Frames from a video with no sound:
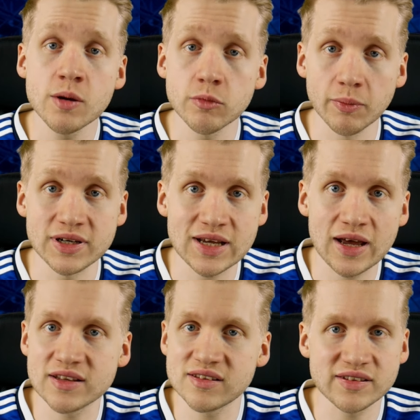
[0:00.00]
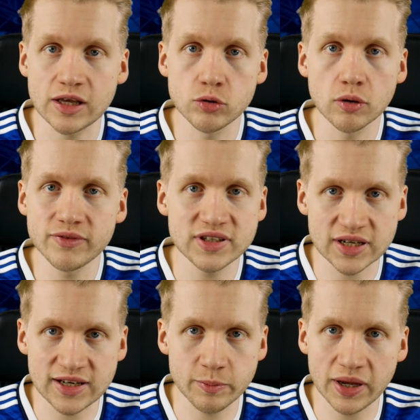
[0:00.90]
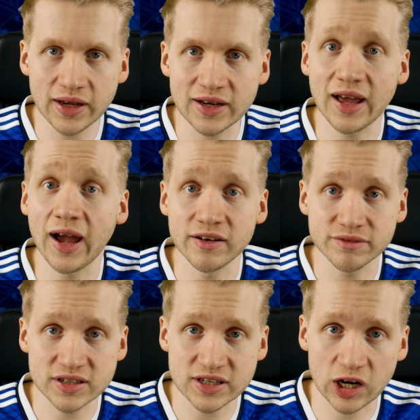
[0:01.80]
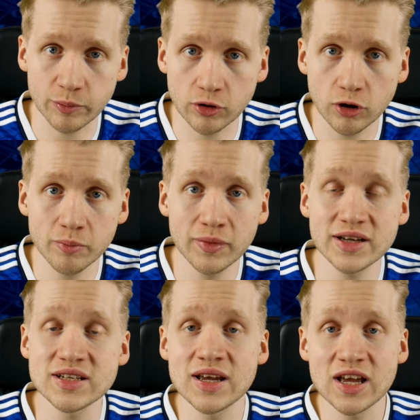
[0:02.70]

Momentan ist es ja nur Vitali Becker, der einen Vertrag bekommen hat.